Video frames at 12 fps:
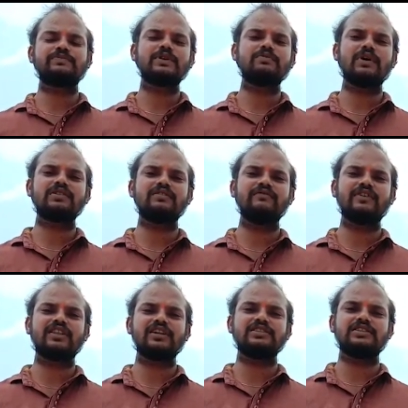మీట్ మాత్రం
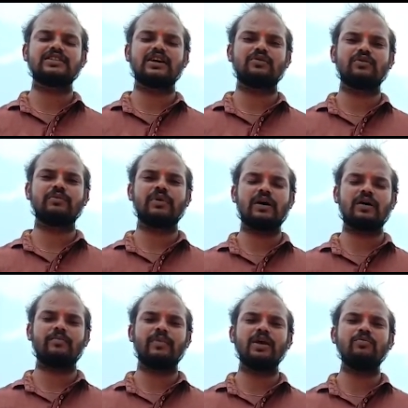విడుదల చేశారు
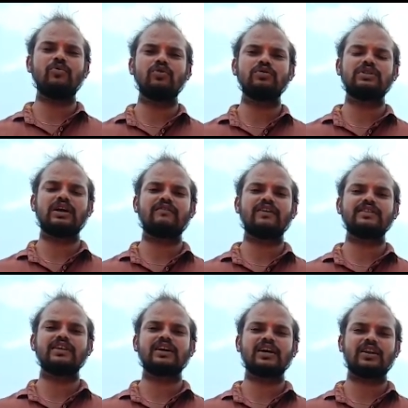మే మూడు తర్వాత
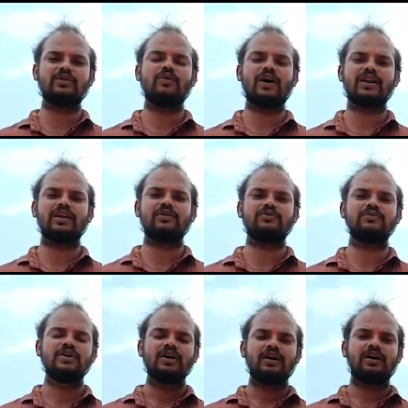ఇంకా రెండు వారాలు
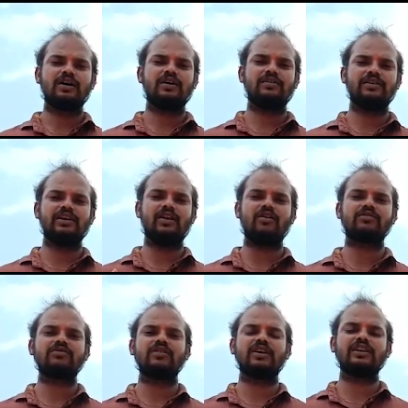ఈ
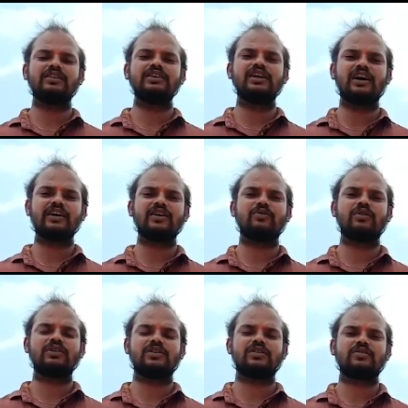లాక్డౌన్ అనేది ఇలాగే
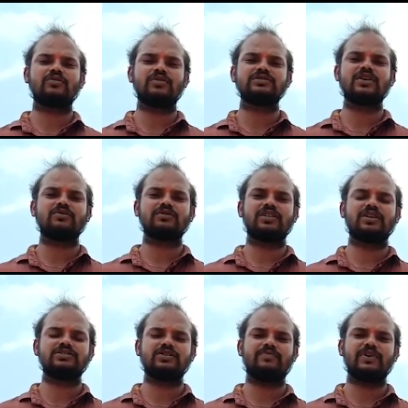కొన కొనసాగుతుంది
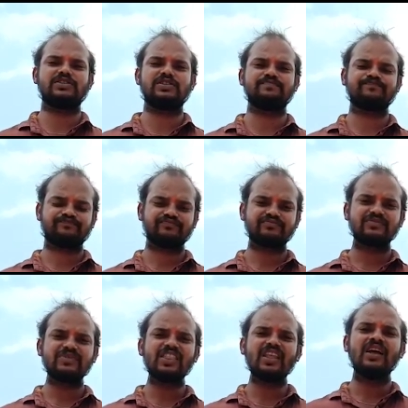అని చెప్పేసి
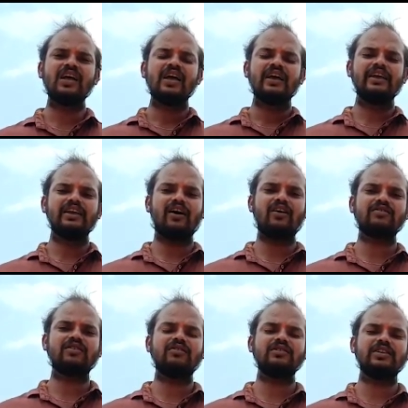ఈ
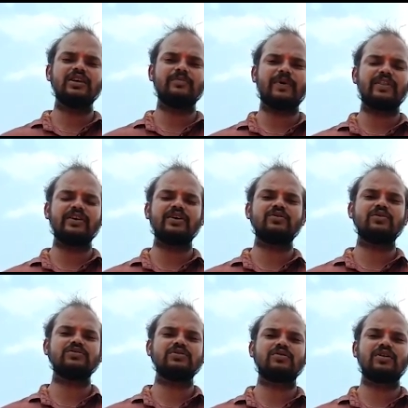లాక్డౌన్ ఈ పదిహేను
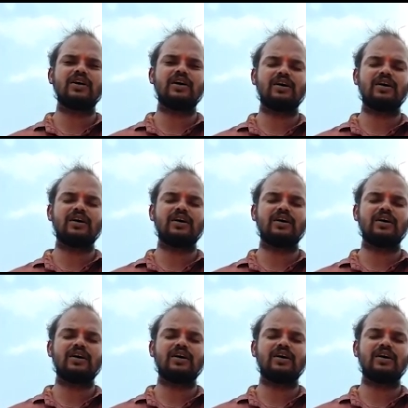రోజులు కూడా